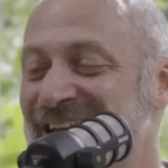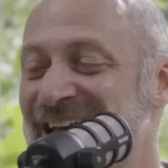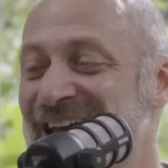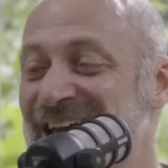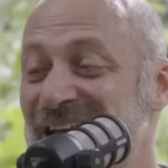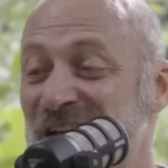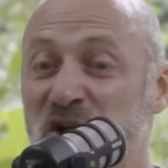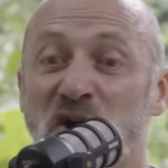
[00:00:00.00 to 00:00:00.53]

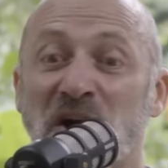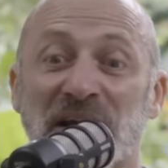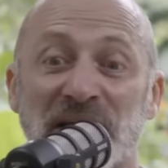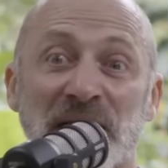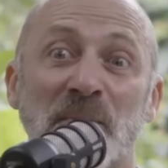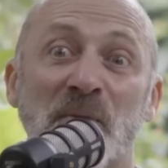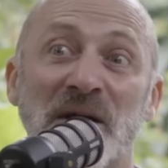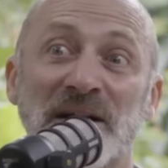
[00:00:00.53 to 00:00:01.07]
Eh, lo que
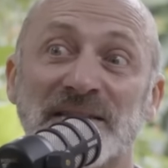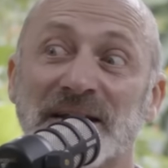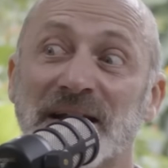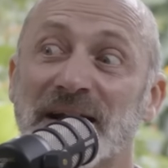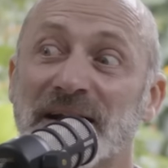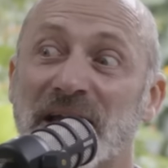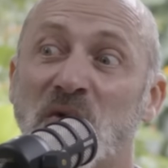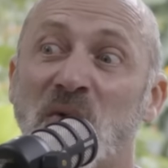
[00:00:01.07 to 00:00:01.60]

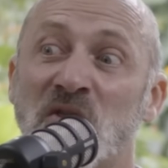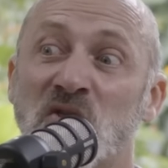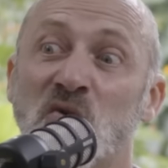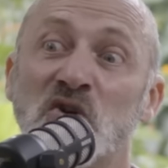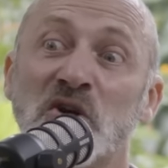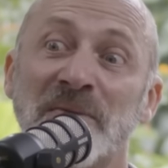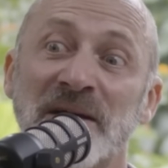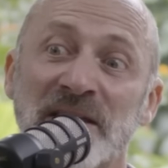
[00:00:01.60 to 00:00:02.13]
demuestra que cuando
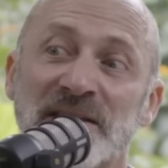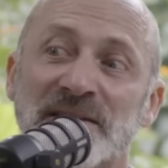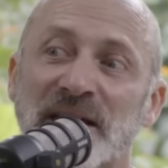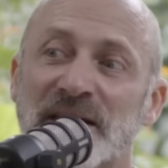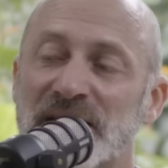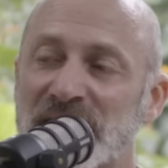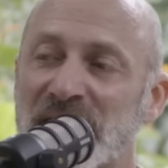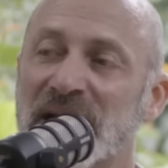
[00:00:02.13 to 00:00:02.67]
uno
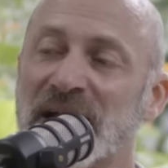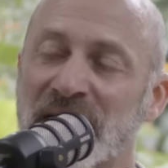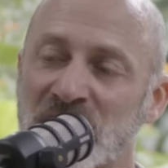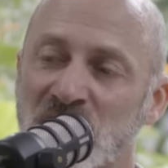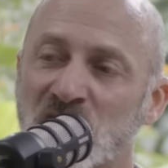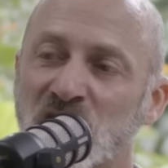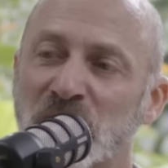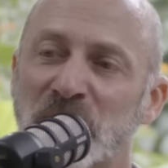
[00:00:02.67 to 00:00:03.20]
medita
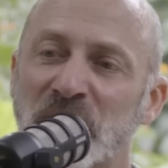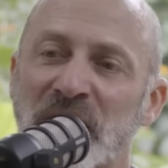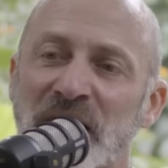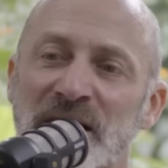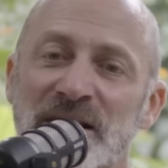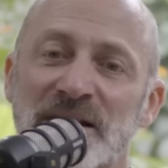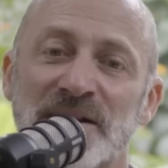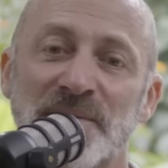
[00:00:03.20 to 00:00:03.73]
escaneo
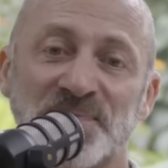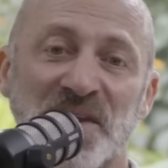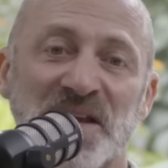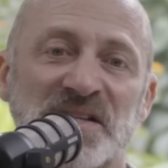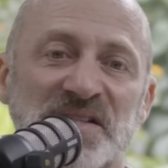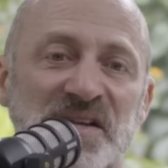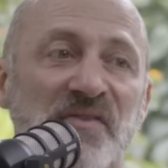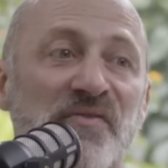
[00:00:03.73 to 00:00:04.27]
corporal,
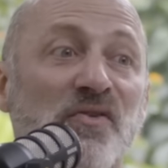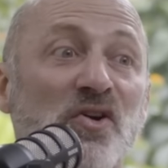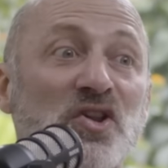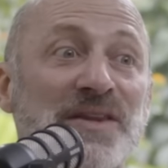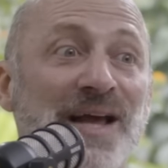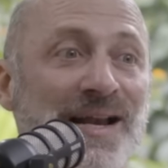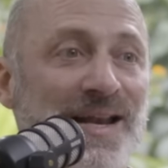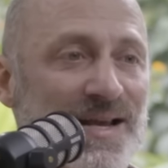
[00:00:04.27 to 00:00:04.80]
se
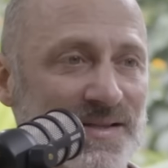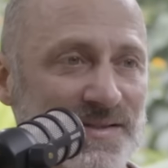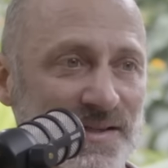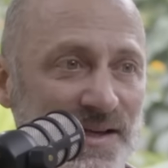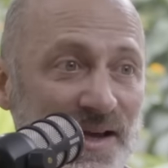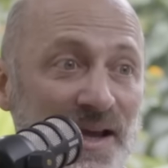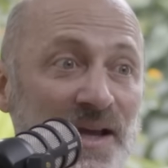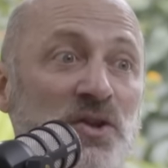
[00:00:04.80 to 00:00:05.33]

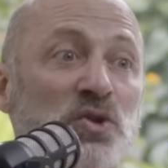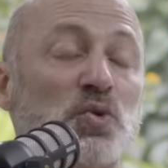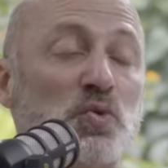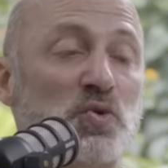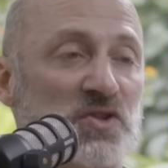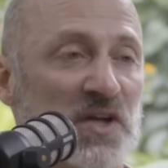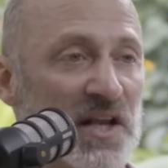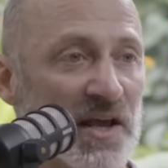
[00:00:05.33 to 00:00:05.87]
fortalece en
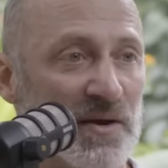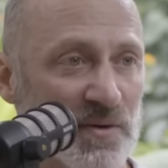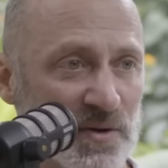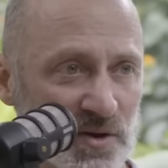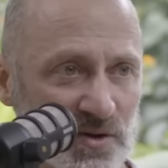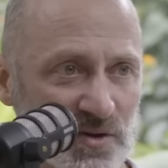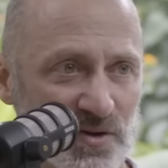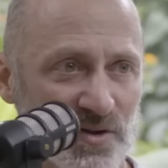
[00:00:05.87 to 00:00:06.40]
tu
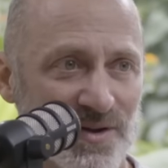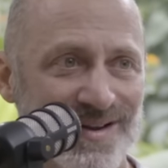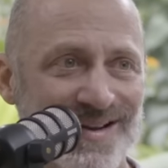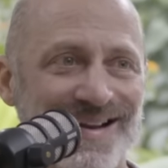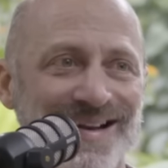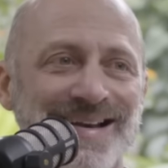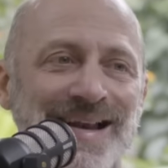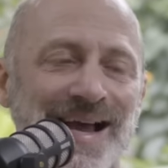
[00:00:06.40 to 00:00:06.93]
cerebro
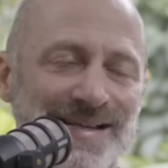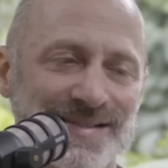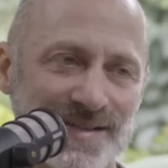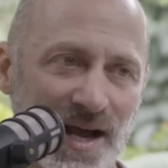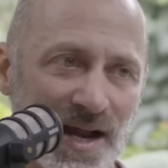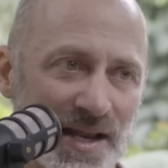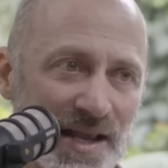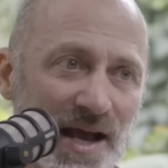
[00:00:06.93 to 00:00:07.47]
las
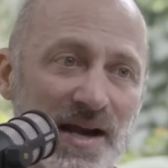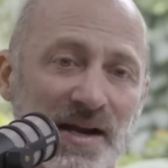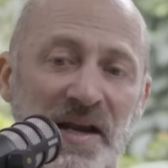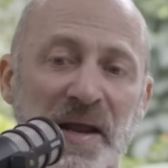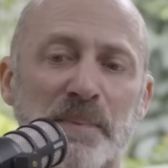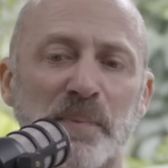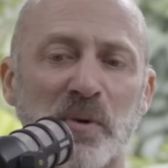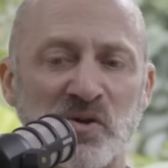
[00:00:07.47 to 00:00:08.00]
áreas
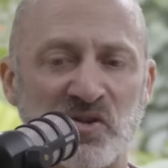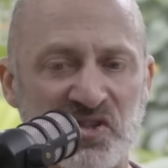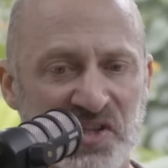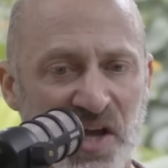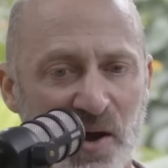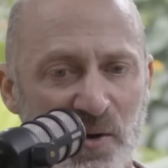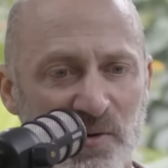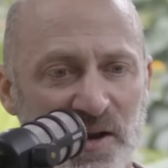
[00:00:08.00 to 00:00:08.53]

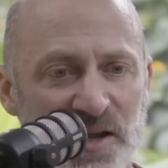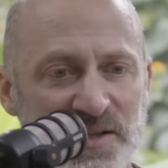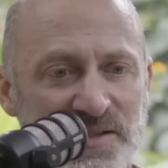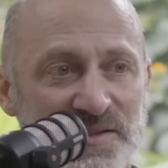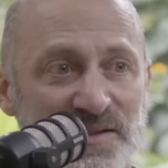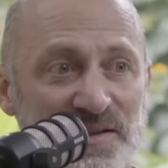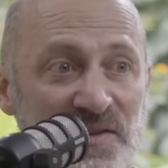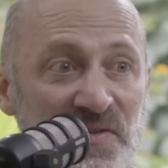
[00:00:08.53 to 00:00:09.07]

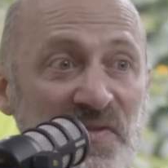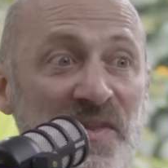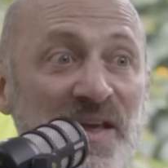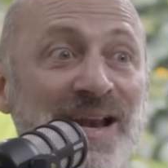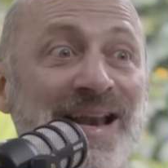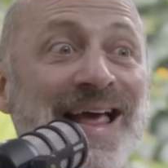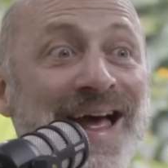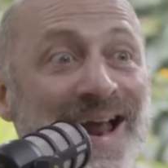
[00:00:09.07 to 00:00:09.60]
responsables
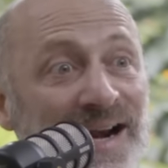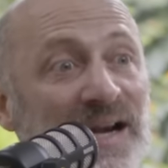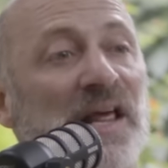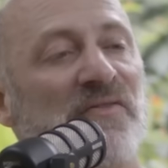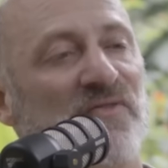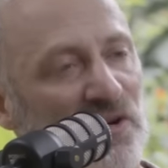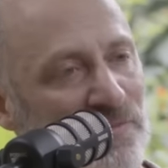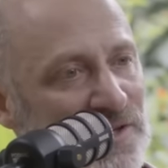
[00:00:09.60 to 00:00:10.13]
de leer la
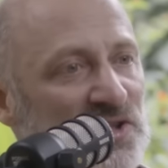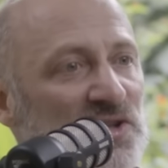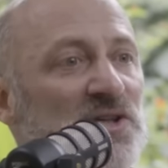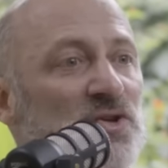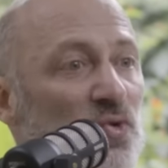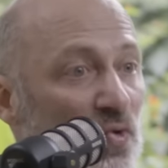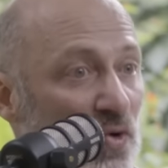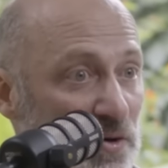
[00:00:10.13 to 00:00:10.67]
información
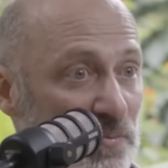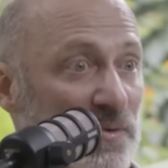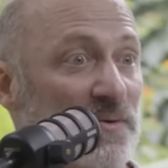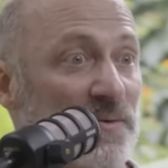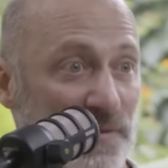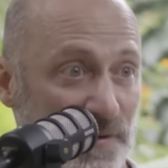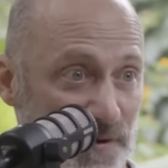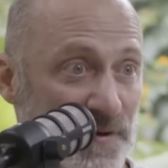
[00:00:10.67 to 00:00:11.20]
de tu cuerpo.